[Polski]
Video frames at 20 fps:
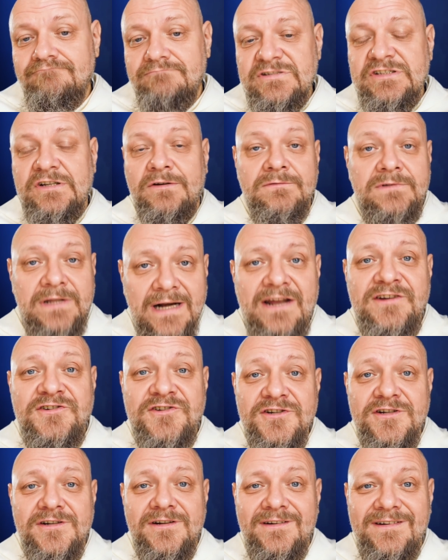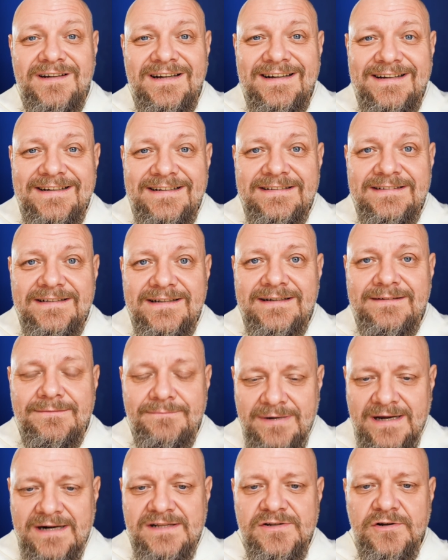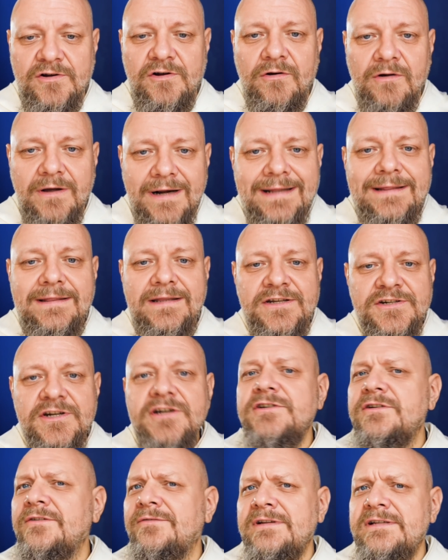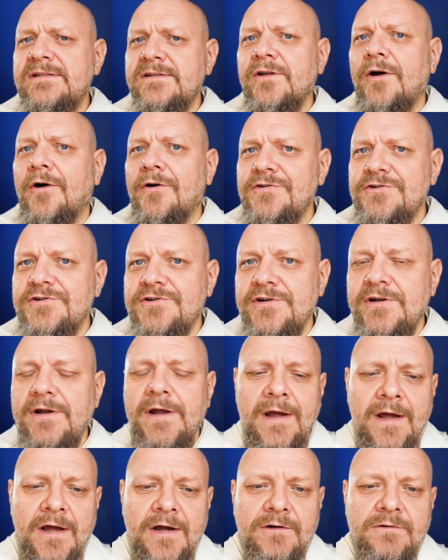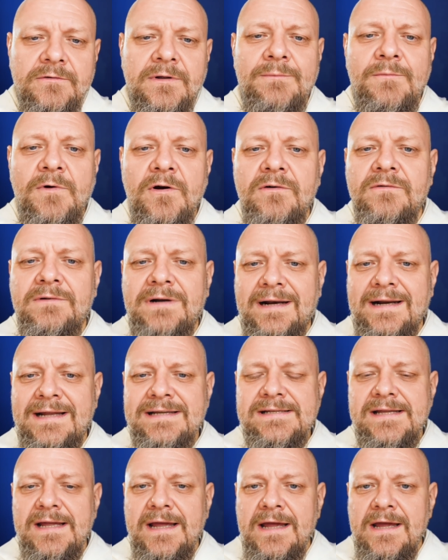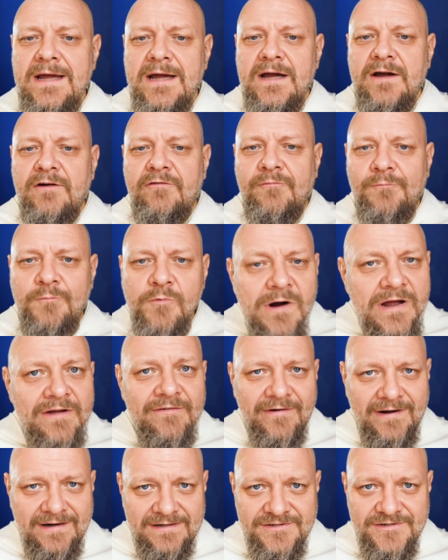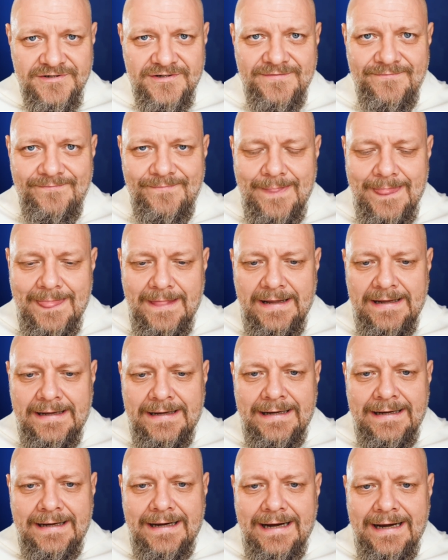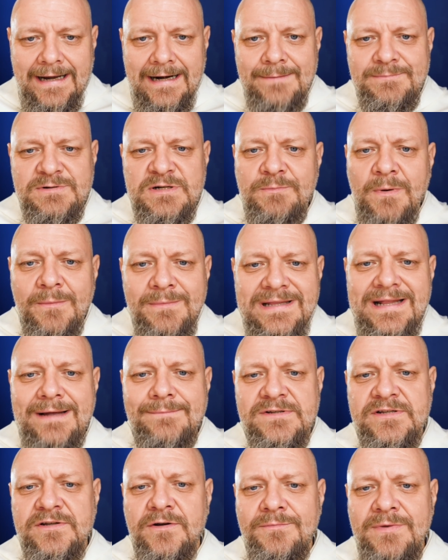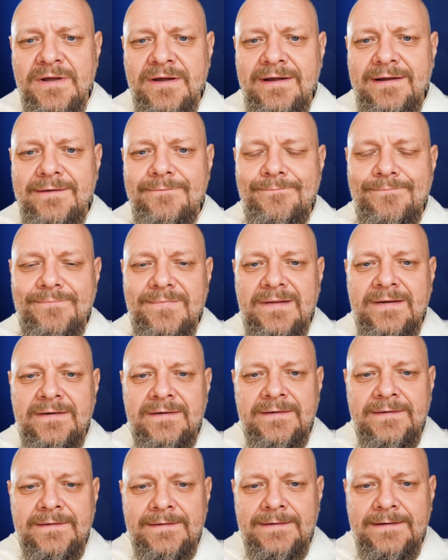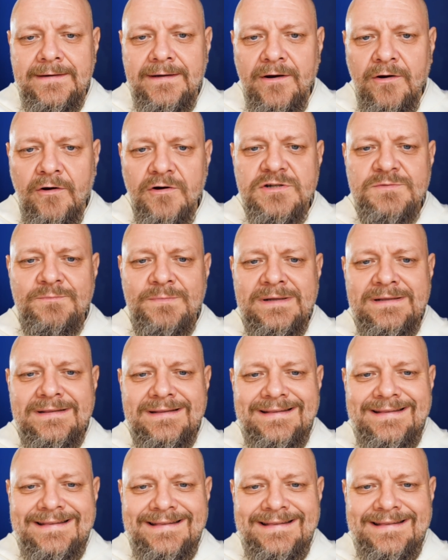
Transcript: y, są treści, nie? bardzo konkretne rzeczywistości, które mogą na nas wpływać. Ale przypominam sobie y, choćby,